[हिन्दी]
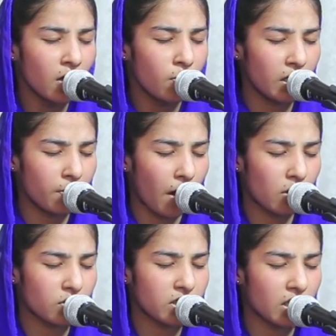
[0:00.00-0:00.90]
मेहरबान
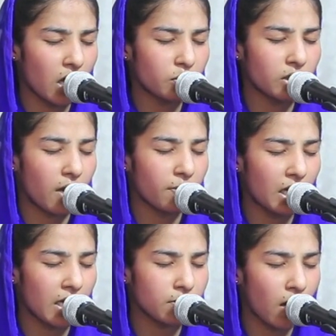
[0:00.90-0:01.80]
ज़िंदा खुदा मेरा
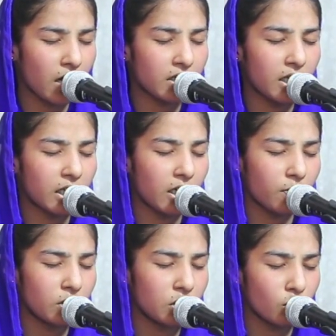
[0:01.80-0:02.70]
ईमान है कि
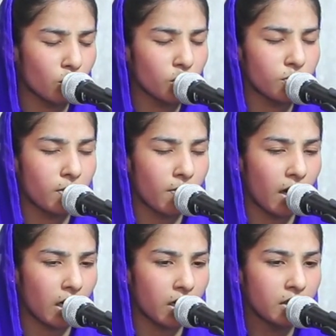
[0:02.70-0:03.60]
हमने जो कुछ भी
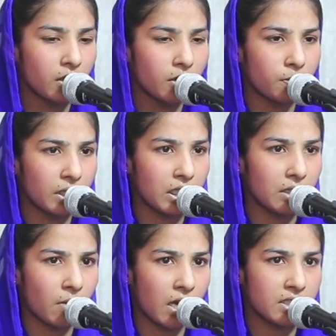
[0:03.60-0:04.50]
मांगा बड़ी
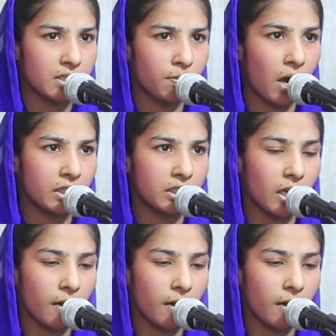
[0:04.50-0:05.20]
ईमान से पा लिया